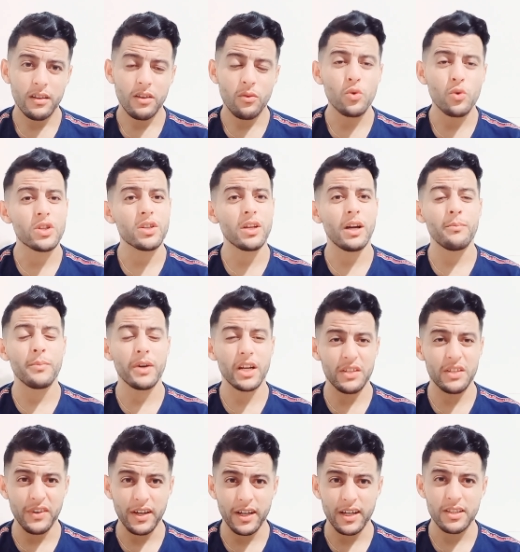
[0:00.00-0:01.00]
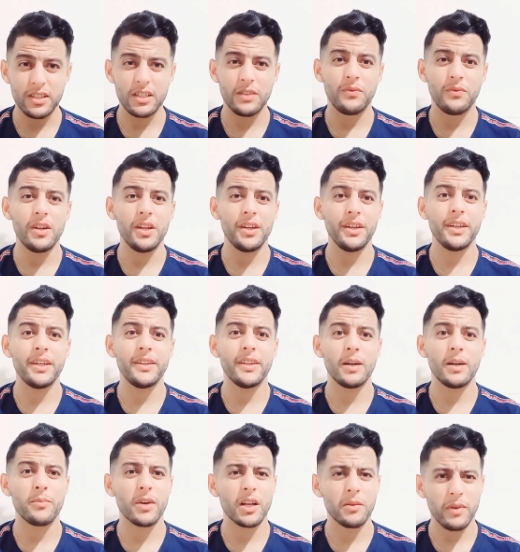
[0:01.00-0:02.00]
واش عمرك تفكرتيهم في العيد
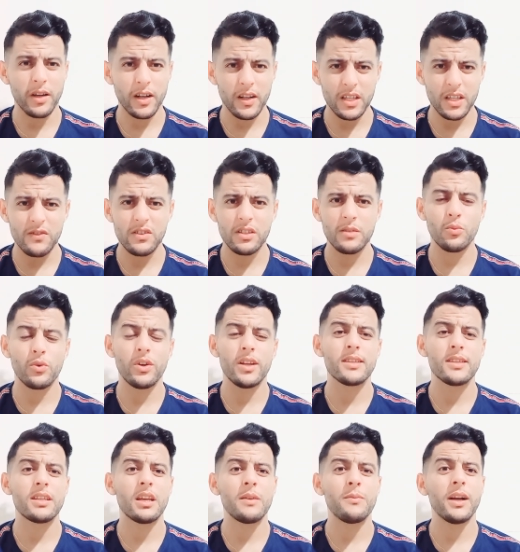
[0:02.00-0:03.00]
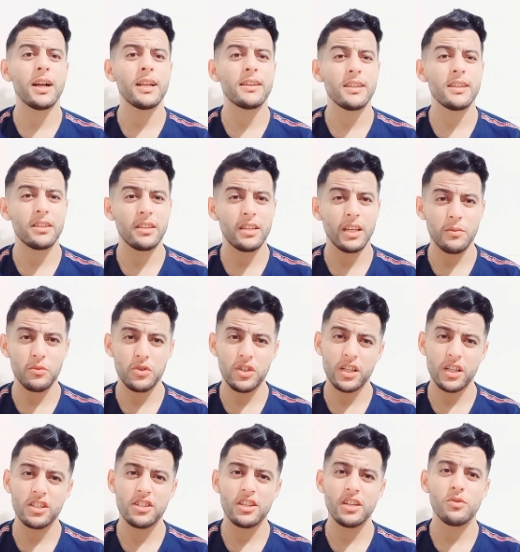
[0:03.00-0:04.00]
عمرك ما في شي مناسبه قلتي ندي لهم شي
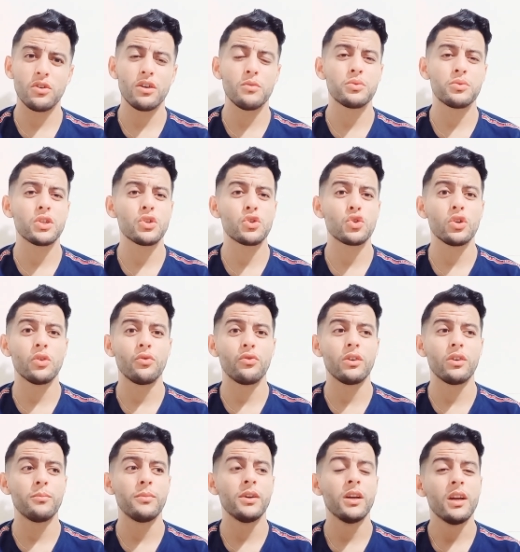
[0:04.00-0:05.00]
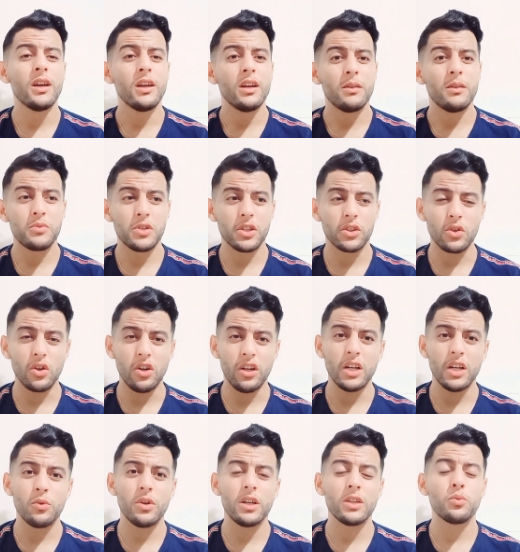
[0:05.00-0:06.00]
كسيوه نمشي نشوفهم نمشي نطلع على
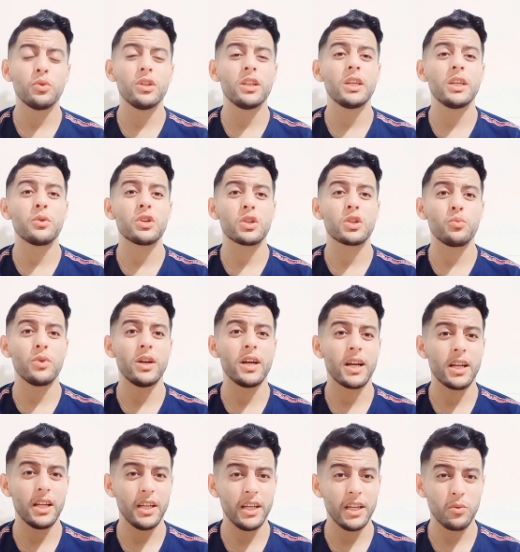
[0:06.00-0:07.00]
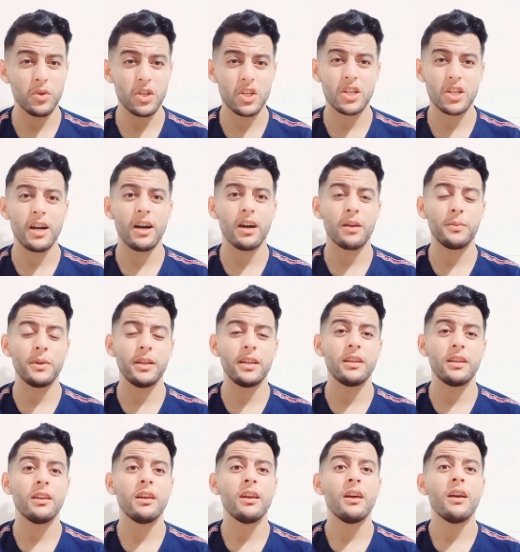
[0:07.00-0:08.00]
ولاد ولدي واش واكلين واش
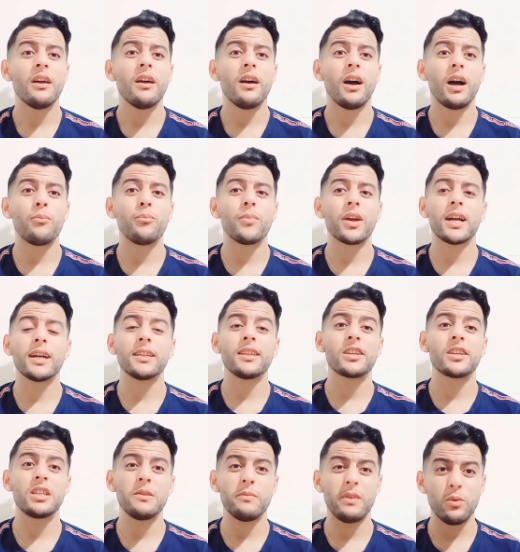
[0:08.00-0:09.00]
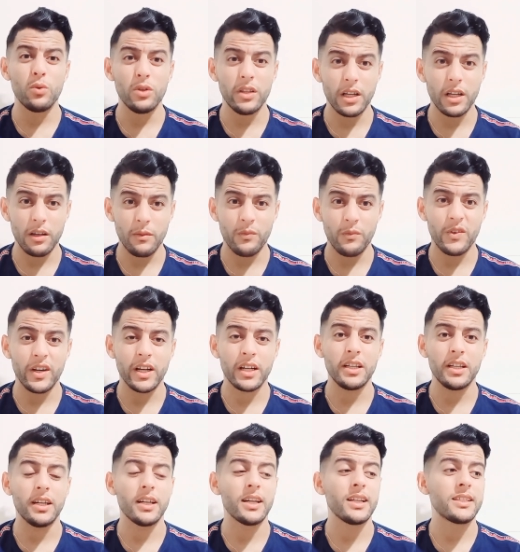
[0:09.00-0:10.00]
شاربين عمرك هضرتي مع ولدك
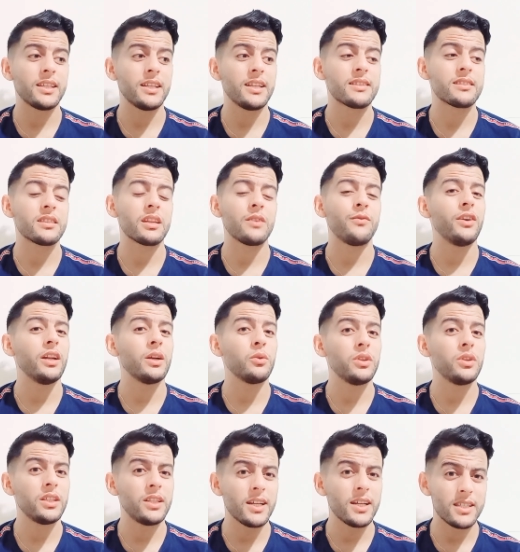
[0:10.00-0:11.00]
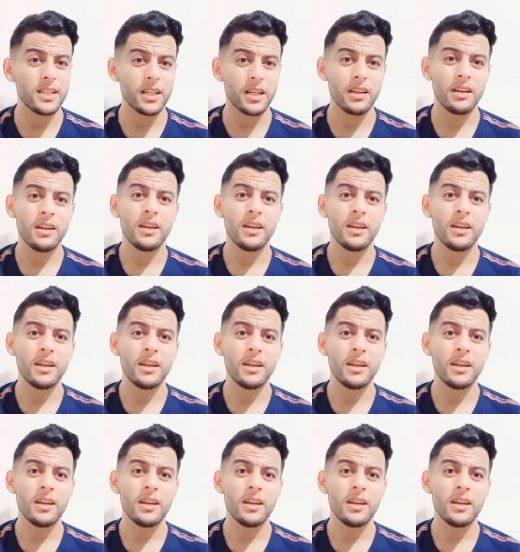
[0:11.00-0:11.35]
المفرقع قلتي ليه صرف على وليداتك